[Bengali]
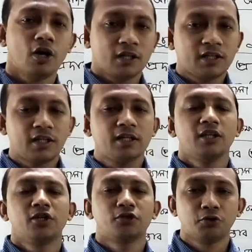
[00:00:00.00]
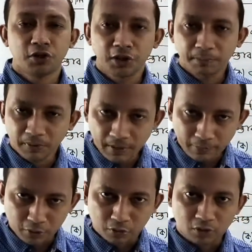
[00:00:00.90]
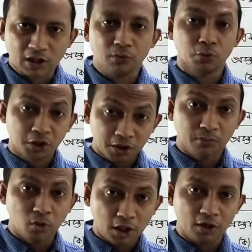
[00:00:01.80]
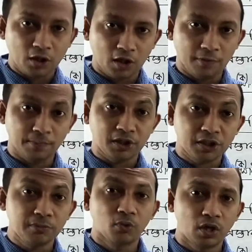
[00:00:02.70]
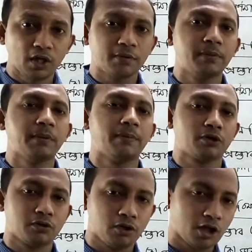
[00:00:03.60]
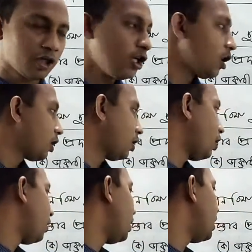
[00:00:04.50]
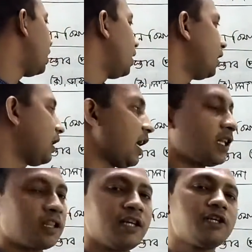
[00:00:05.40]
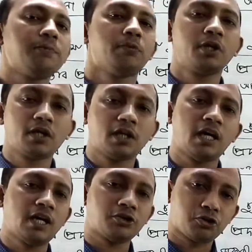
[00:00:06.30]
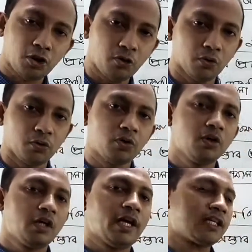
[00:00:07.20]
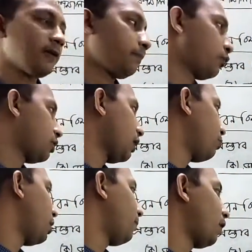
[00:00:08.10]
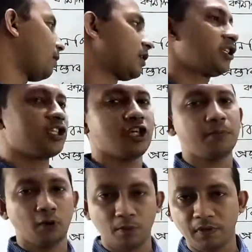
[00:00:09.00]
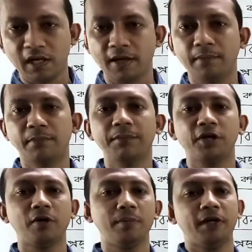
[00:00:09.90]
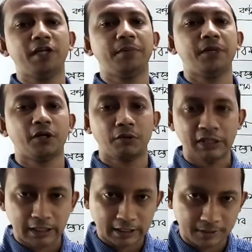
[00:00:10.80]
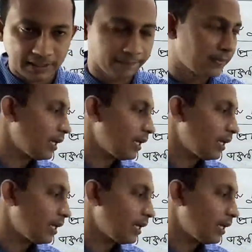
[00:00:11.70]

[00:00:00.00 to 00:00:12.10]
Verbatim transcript: অর্থাৎ যদি বিমাপত্রটা অধিক মূল্যের হয় বেশি মূল্যের বিমাপত্র হয় তাহলে ডাক্তারি পরীক্ষার সহ একটা প্রস্তাবনা ফর্ম আছে সেই ফর্মটা বিমা কোম্পানি বিমা গ্রহীতাকে দিবে